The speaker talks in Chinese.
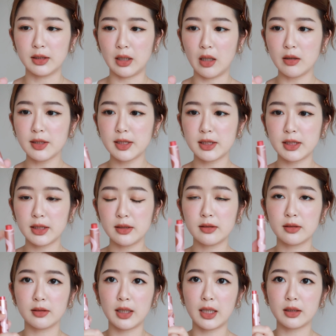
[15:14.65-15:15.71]
然后新
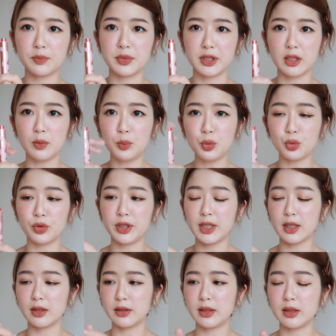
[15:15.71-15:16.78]
的它比较不一
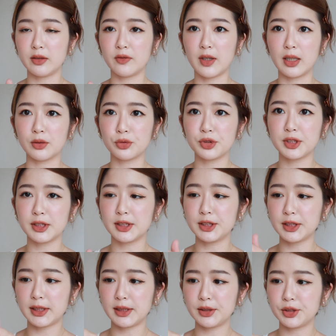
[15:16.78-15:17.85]
样的地方就是
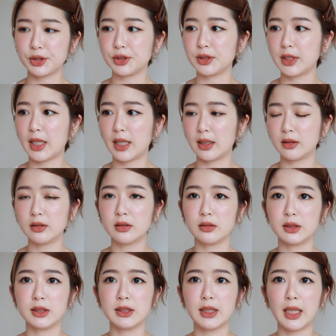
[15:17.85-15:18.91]
这一支它
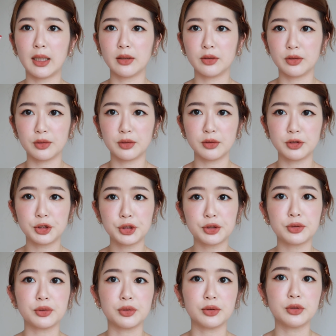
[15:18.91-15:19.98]
更加的
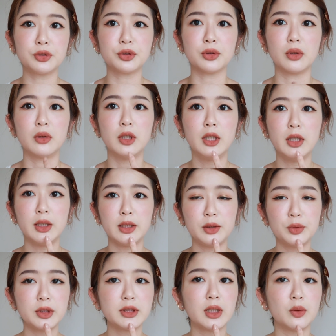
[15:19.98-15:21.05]
持久，因
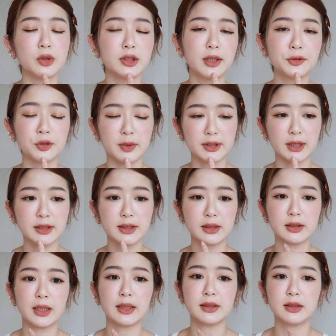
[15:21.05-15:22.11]
为像我现在嘴巴上这
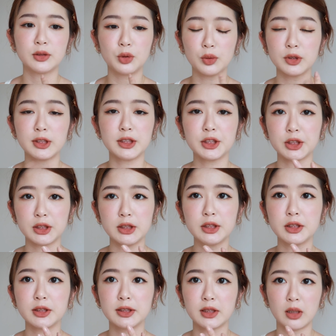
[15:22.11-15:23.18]
支，它东西吃一
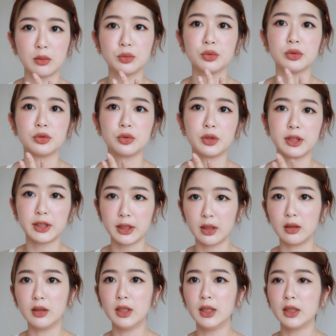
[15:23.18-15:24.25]
吃差不多就会
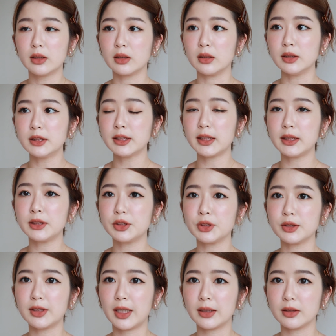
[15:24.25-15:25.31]
掉。可是这一
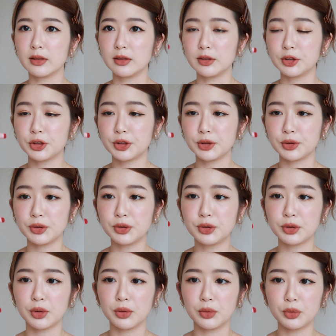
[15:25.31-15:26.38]
支它的持
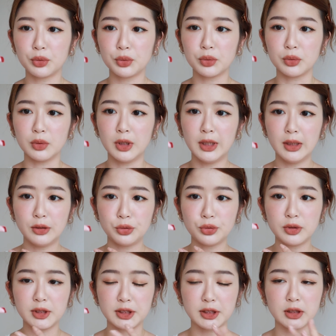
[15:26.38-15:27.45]
久度，就
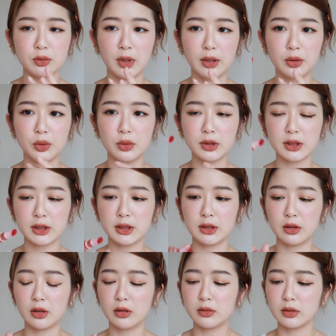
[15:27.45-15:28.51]
是你吃完东西
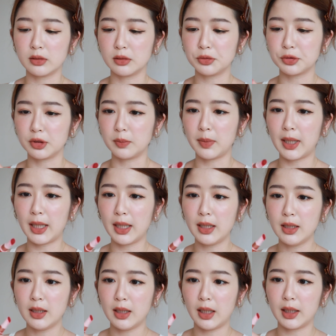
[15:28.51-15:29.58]
以后呢，嘴
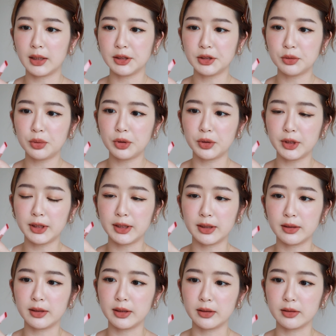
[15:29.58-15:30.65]
巴还是会有一点
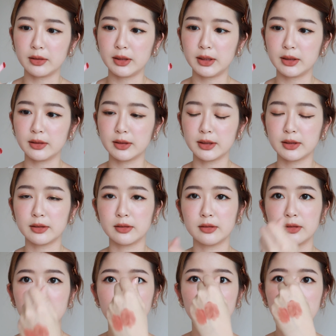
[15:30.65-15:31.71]
点的颜色。
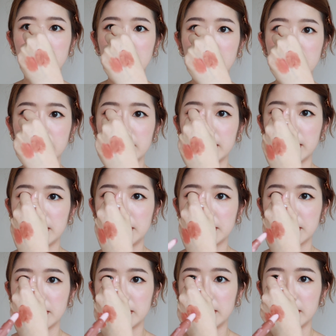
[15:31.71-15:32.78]
然后这一
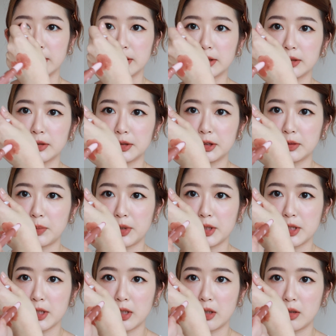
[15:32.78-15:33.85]
支的颜色是比
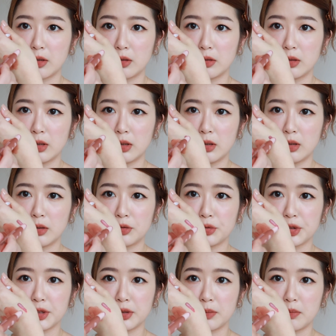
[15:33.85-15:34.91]
较。
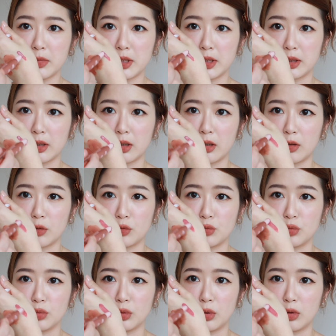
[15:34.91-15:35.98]
就是蜜桃
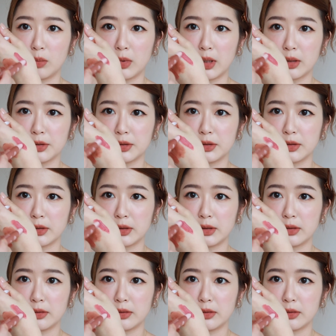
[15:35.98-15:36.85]
乌龙啊，就是。